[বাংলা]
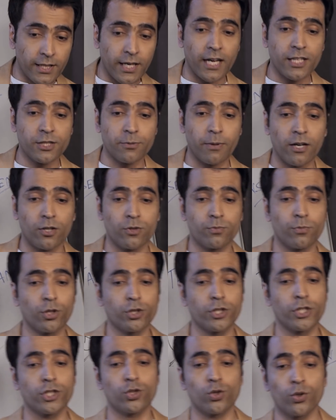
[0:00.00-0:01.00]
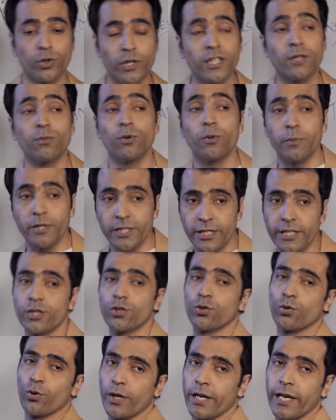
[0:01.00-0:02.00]
ইতিহাস ভারতবর্ষের সঙ্গীত এবং বিশেষ
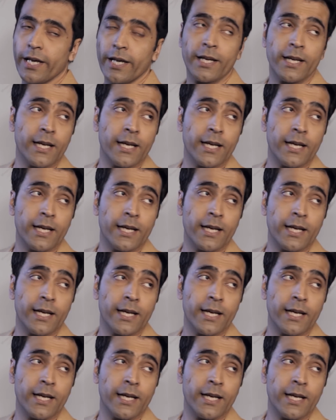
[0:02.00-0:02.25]
করে